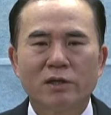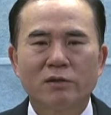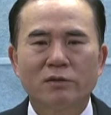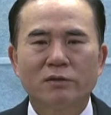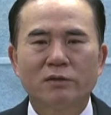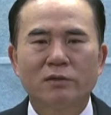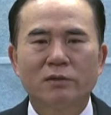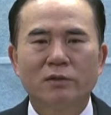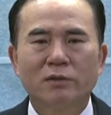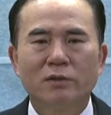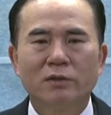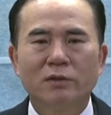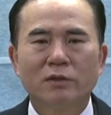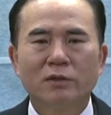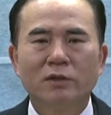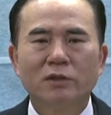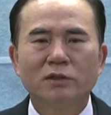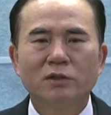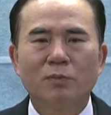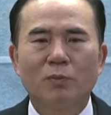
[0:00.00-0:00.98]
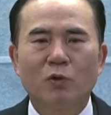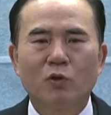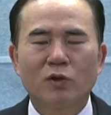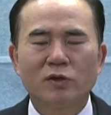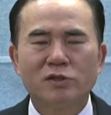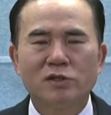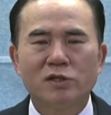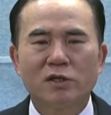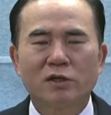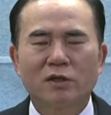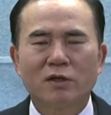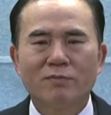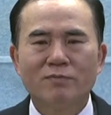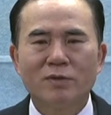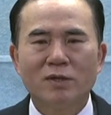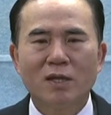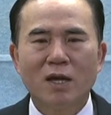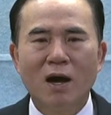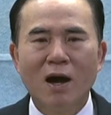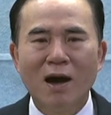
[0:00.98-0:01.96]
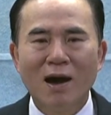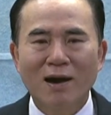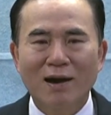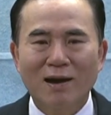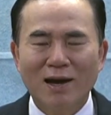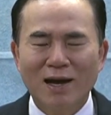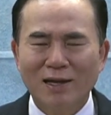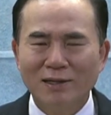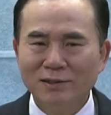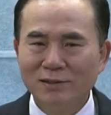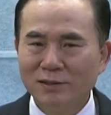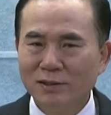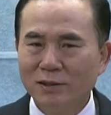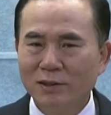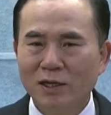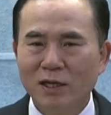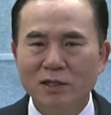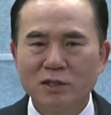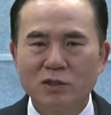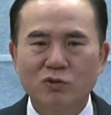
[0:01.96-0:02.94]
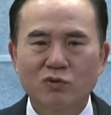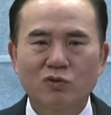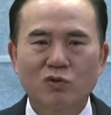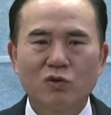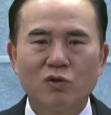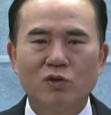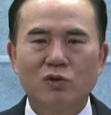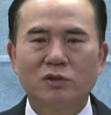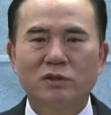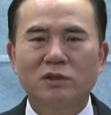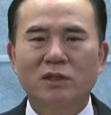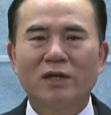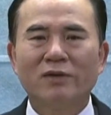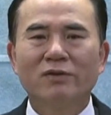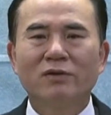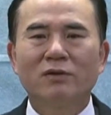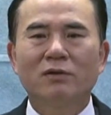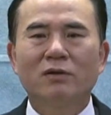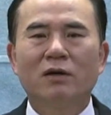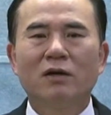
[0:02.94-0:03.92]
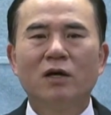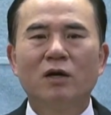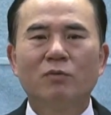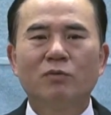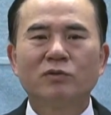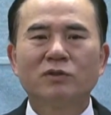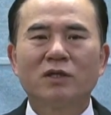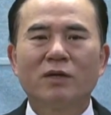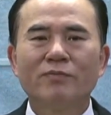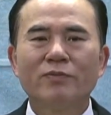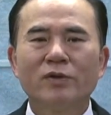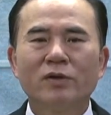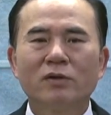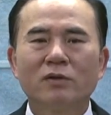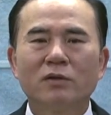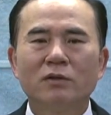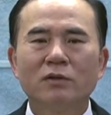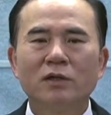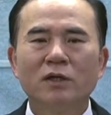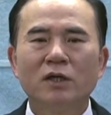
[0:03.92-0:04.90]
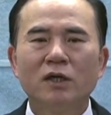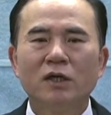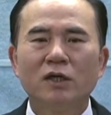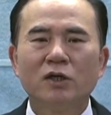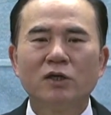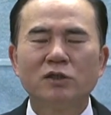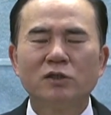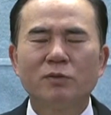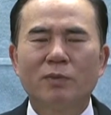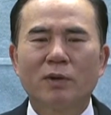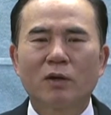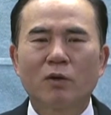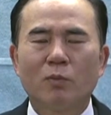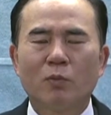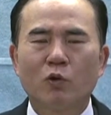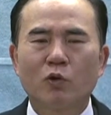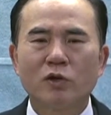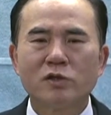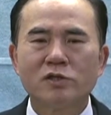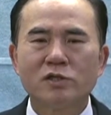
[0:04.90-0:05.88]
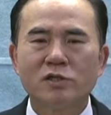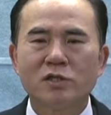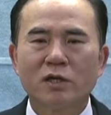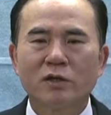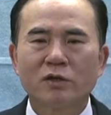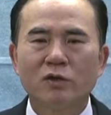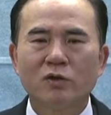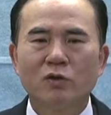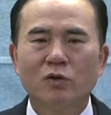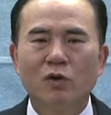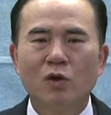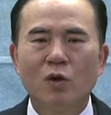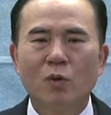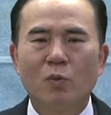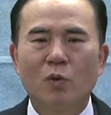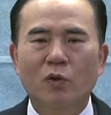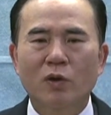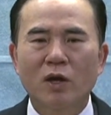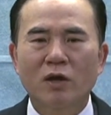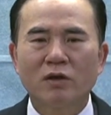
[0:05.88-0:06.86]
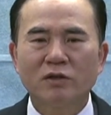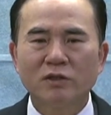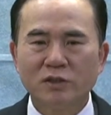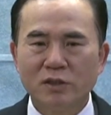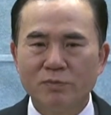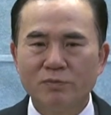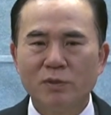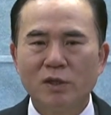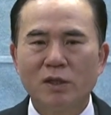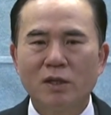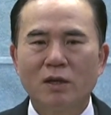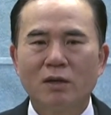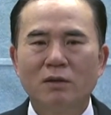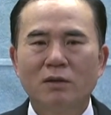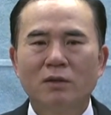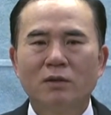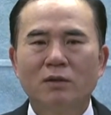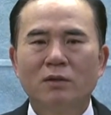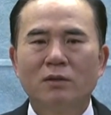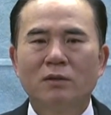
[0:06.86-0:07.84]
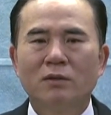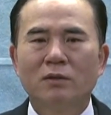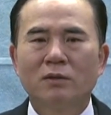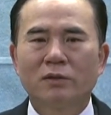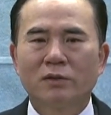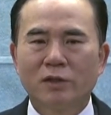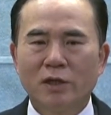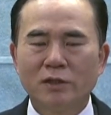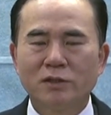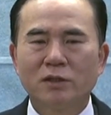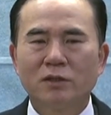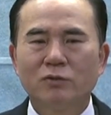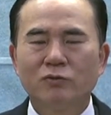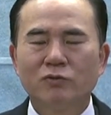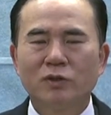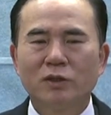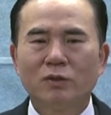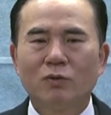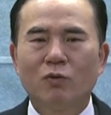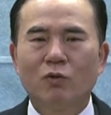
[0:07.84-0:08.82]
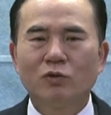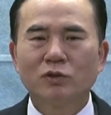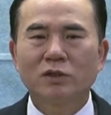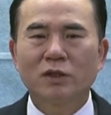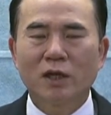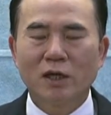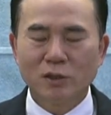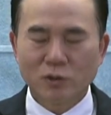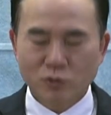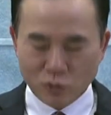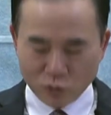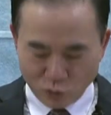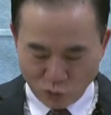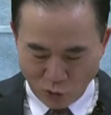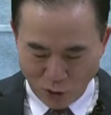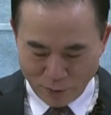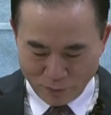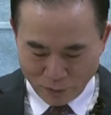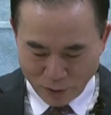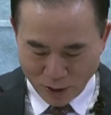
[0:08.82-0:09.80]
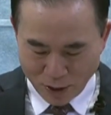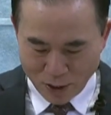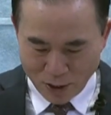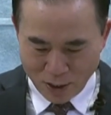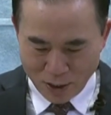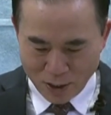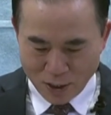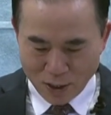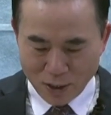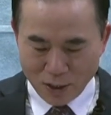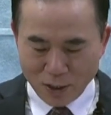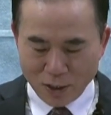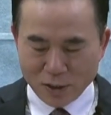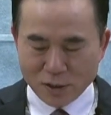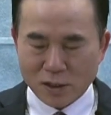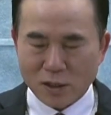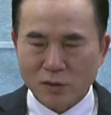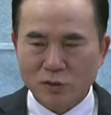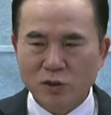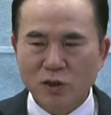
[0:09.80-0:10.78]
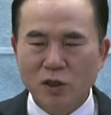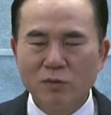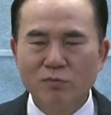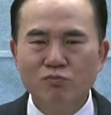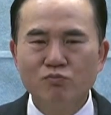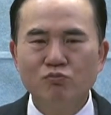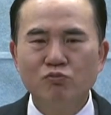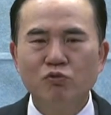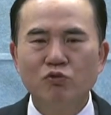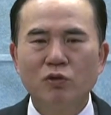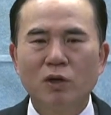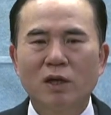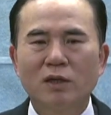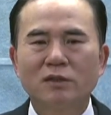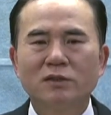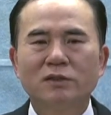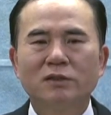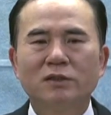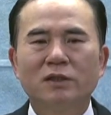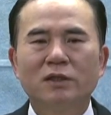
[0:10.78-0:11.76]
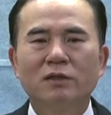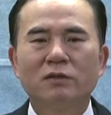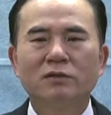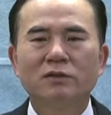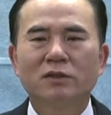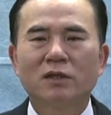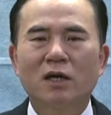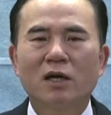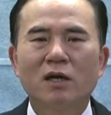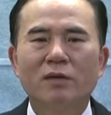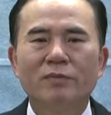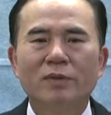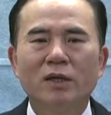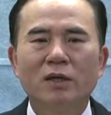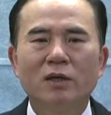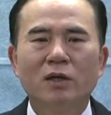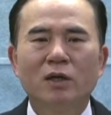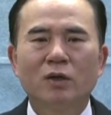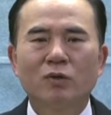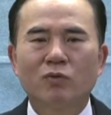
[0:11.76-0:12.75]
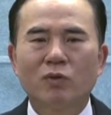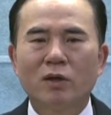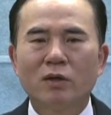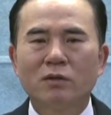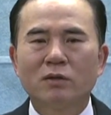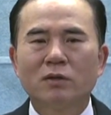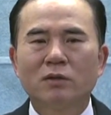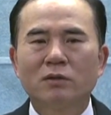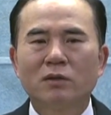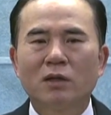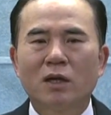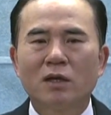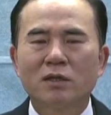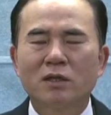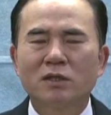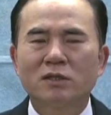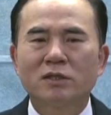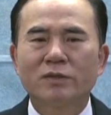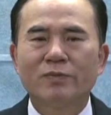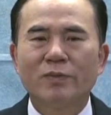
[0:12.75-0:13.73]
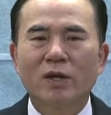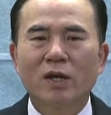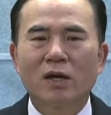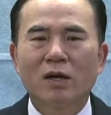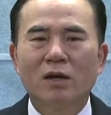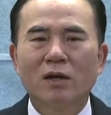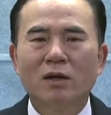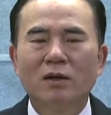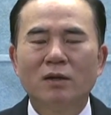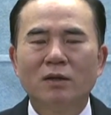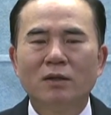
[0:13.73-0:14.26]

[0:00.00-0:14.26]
되는 것. 이것이 복의 시작입니다. 간절히 있을 것들을 찾는 것, 붙잡는 것, 이것이 바로 복의 시작이요, 복의 끝입니다. 그래서 우리는 오직 예수 그리스도 함께 이제 전부를 하는 이런 사람이 되는 것 아니겠습니까?